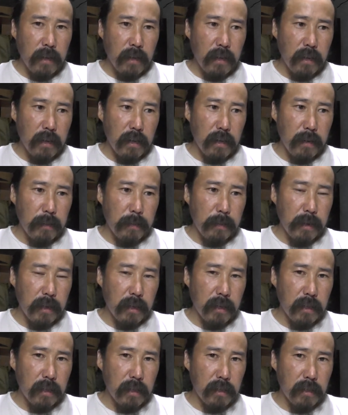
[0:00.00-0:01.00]
э,
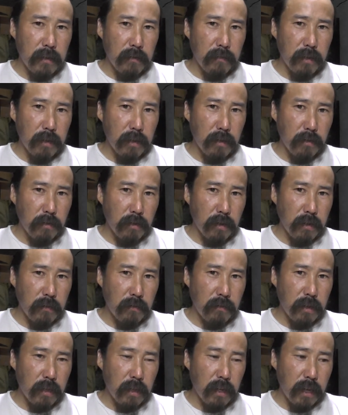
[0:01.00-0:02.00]
перекись водорода
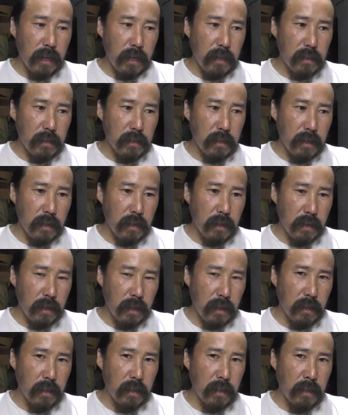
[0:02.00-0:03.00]
выделяется
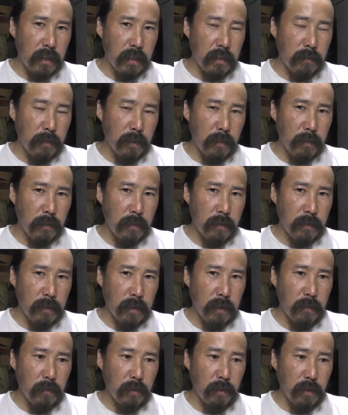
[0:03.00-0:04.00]
организмом
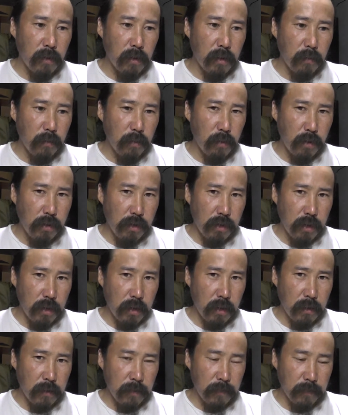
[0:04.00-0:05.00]
намного больше,
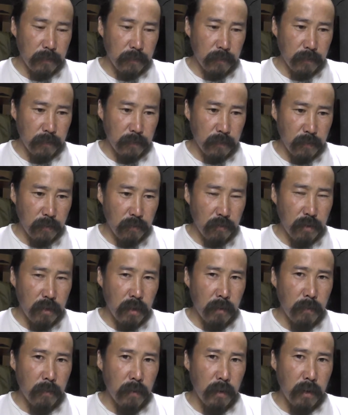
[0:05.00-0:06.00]
ну,
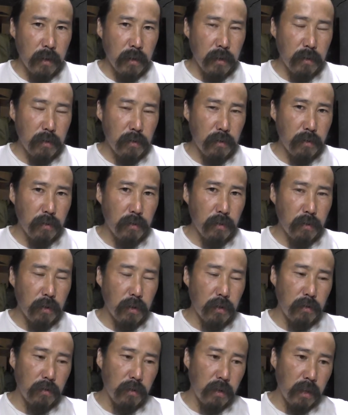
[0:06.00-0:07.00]
чем то,
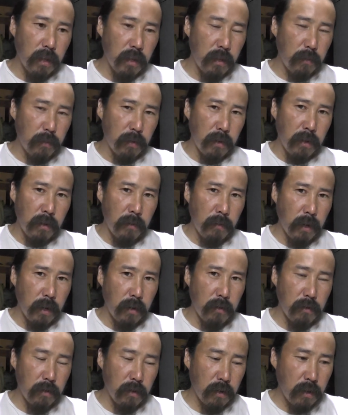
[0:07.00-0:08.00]
которое они
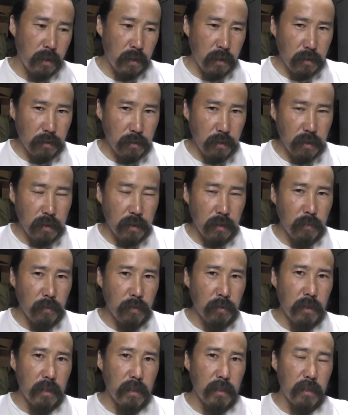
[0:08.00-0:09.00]
принимают. То есть
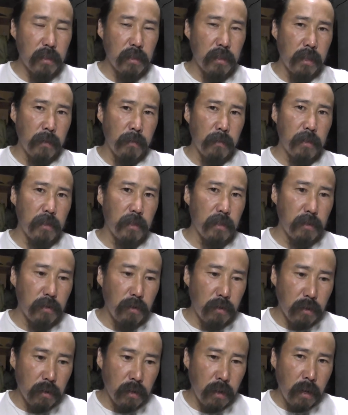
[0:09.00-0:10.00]
иммунная система
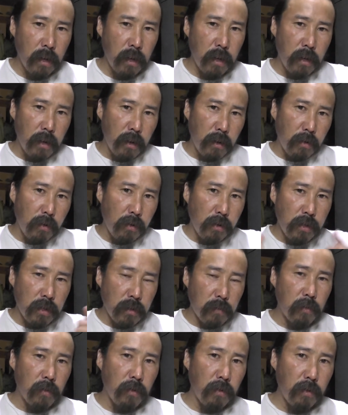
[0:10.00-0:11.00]
создает
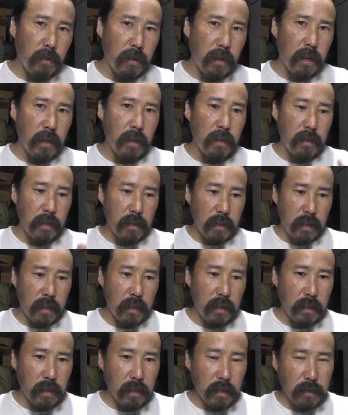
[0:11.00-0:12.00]
очень много
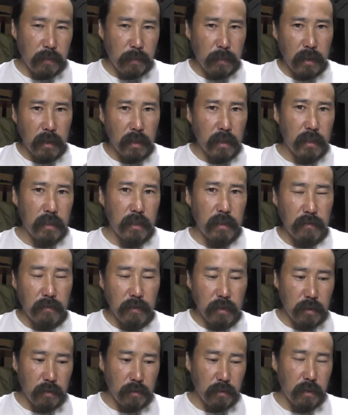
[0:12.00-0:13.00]
этих перекисей
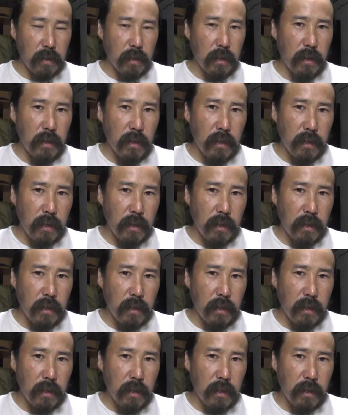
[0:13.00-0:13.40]
водорода